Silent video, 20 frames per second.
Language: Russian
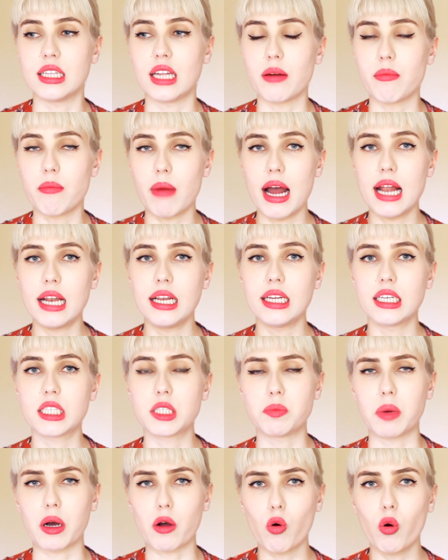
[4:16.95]
нормальные,
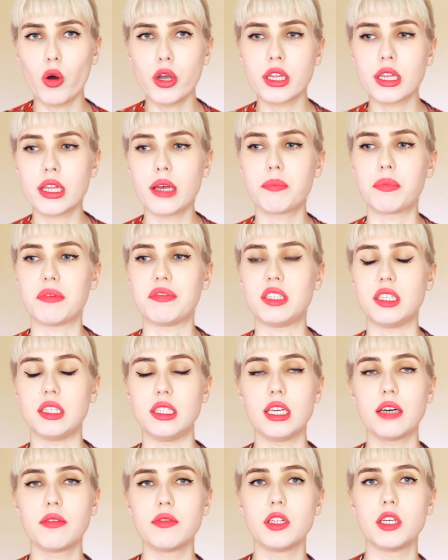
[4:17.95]
спокойные,
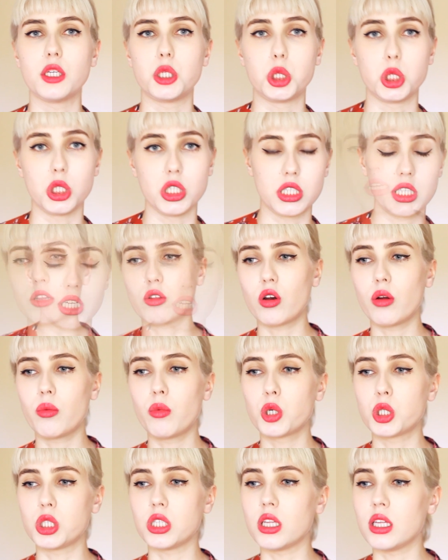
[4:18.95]
повседневные джинсы, которые
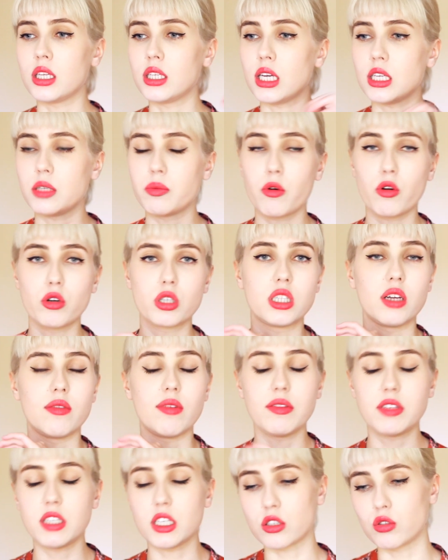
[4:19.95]
можно надеть просто
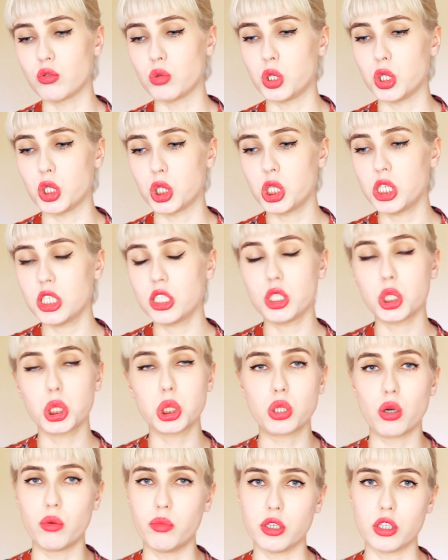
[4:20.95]
во все случаи жизни,
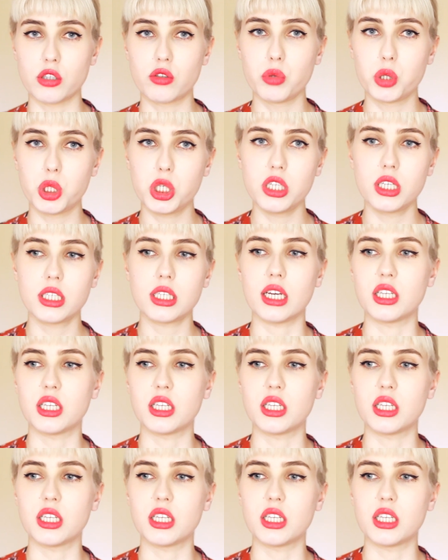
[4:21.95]
что бы ни случилось,